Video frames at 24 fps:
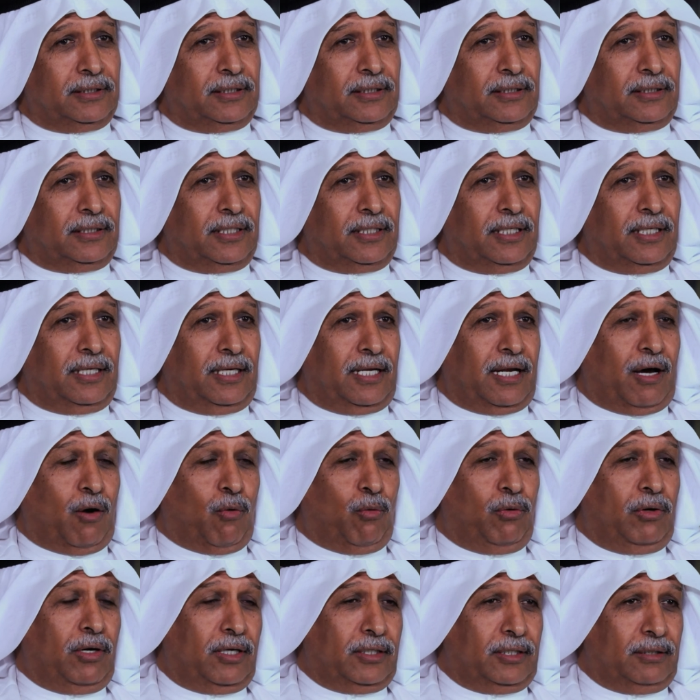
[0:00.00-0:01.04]
أن
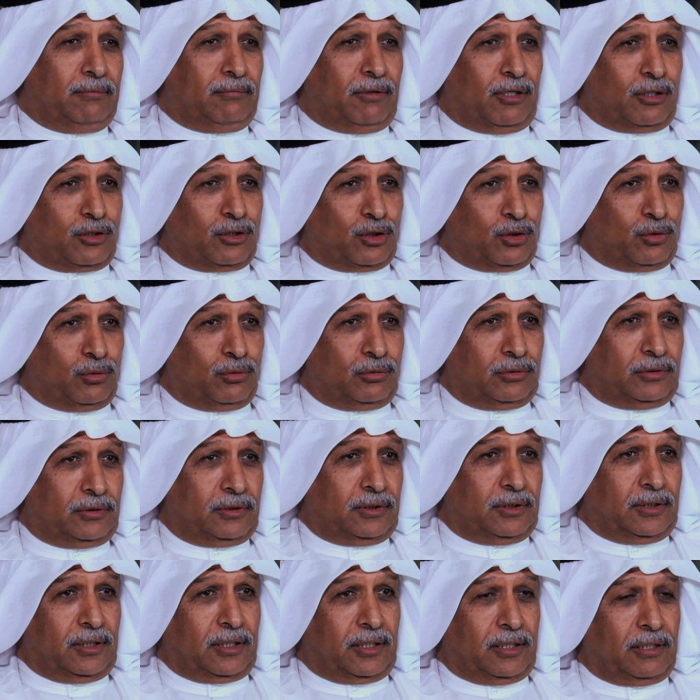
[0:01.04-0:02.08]
الأولاد يمارسون
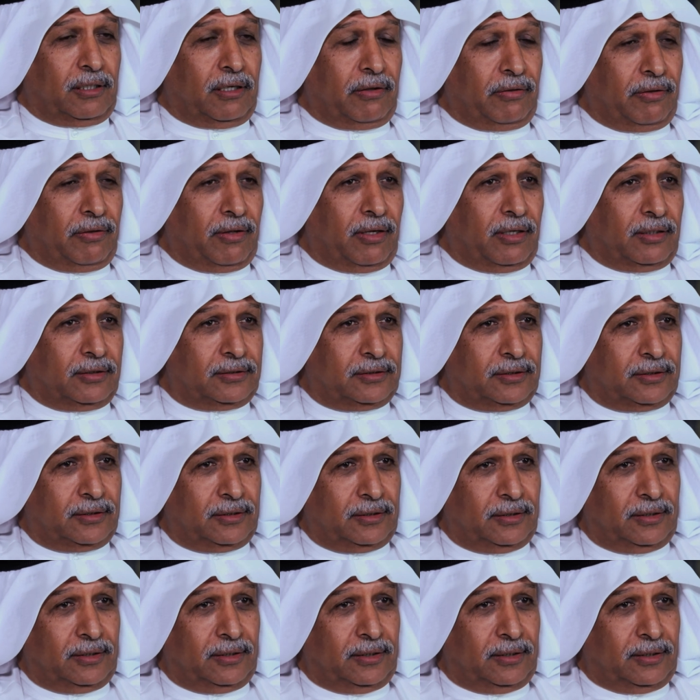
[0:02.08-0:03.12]
رياضات
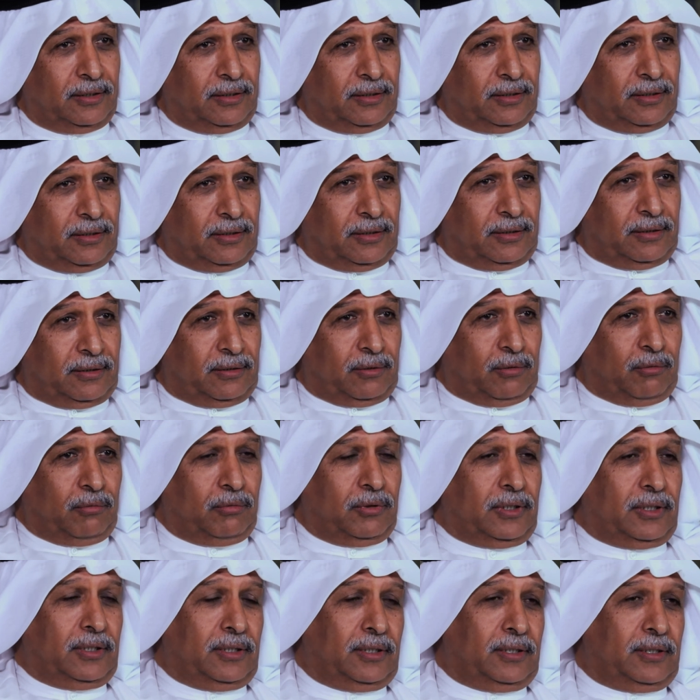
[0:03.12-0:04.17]

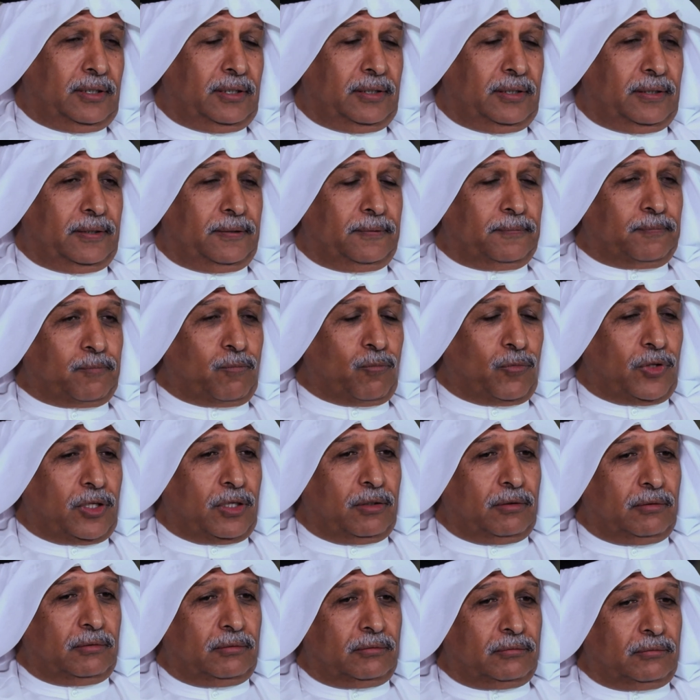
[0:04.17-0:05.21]
و
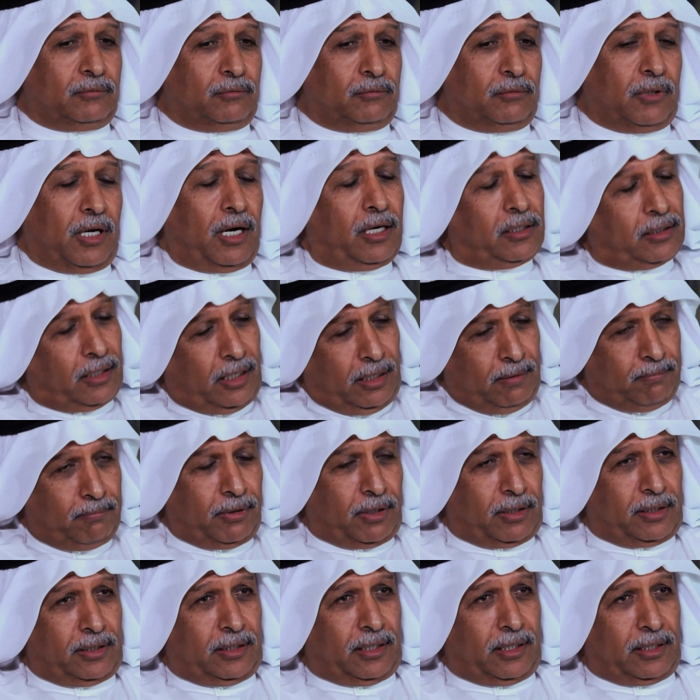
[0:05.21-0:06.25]
وانا احب
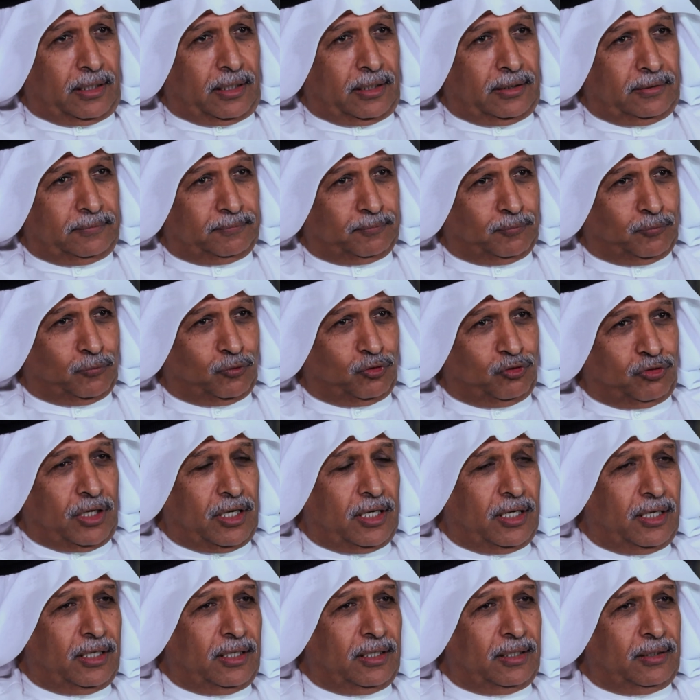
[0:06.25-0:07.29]
الرياضه ف
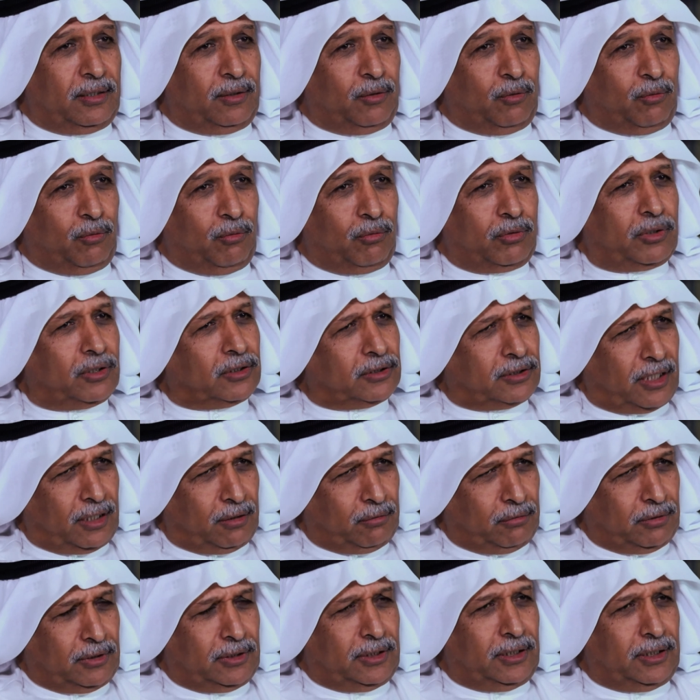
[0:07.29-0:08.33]
وكنت انا
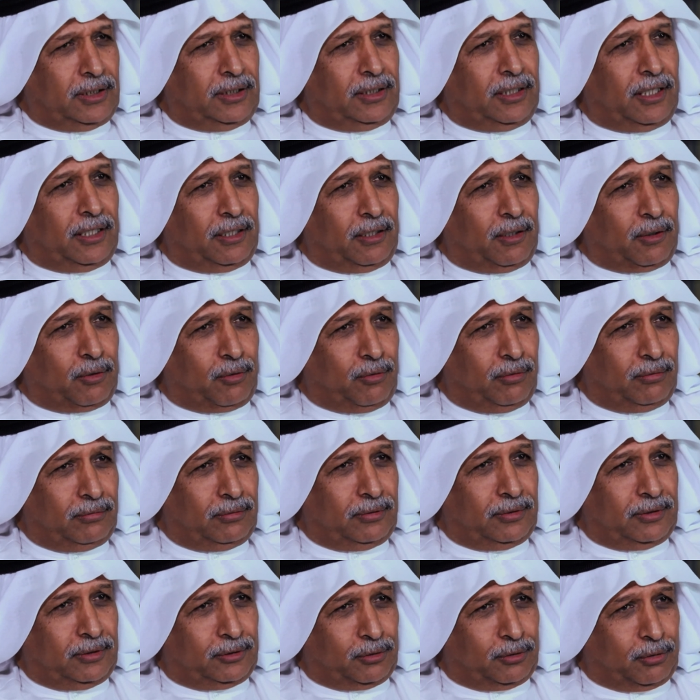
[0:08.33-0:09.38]
ودي اني انا اكون
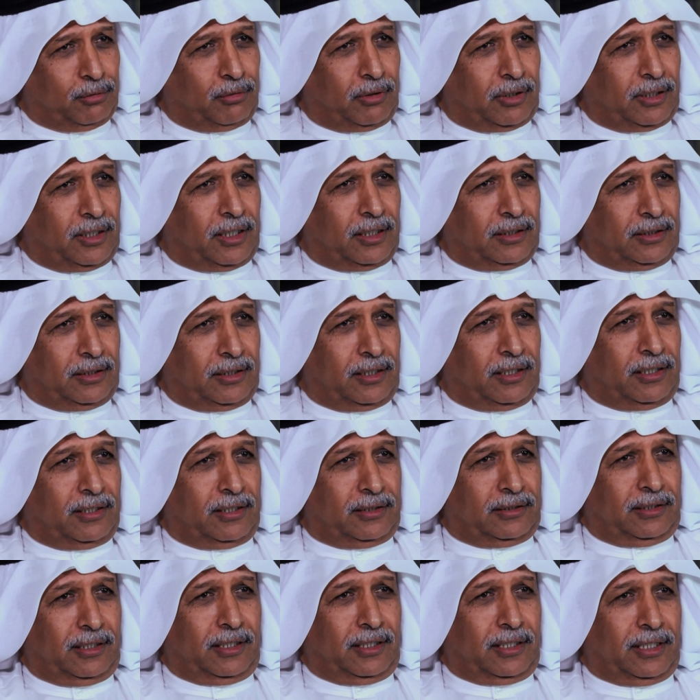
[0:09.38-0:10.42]
تكون رياضتي رياضه
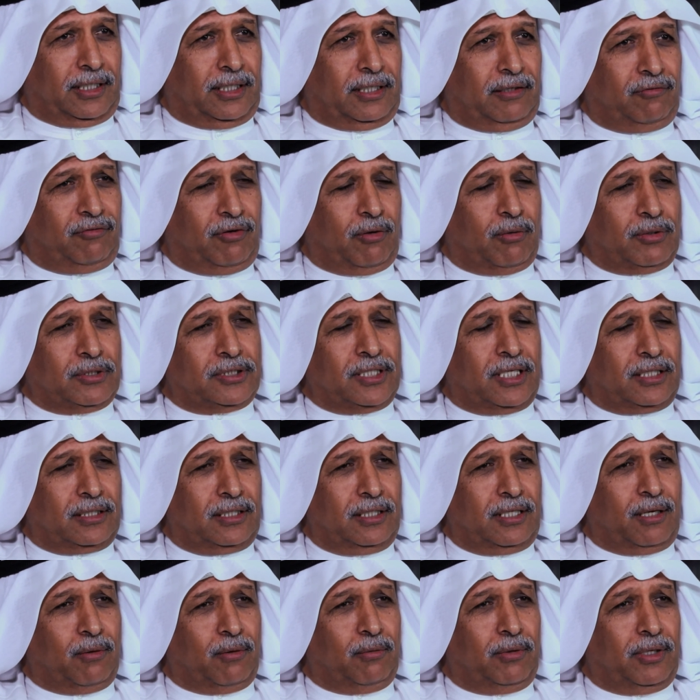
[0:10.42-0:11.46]
الخيل فوجهت
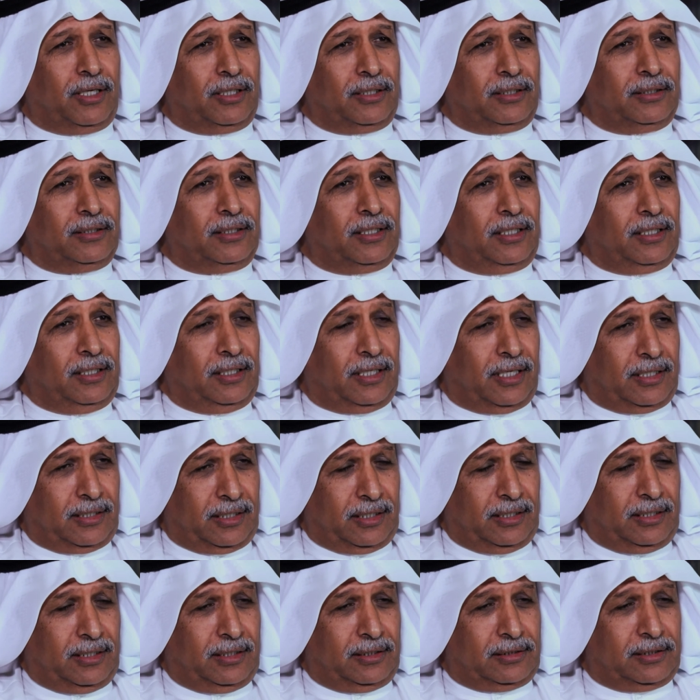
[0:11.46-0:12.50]
الاولاد لهذا
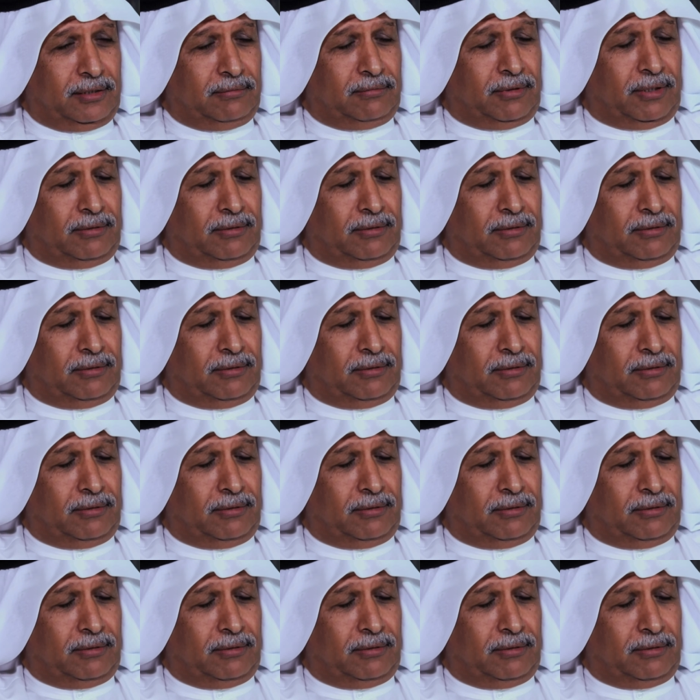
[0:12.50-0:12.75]
الاهتمام.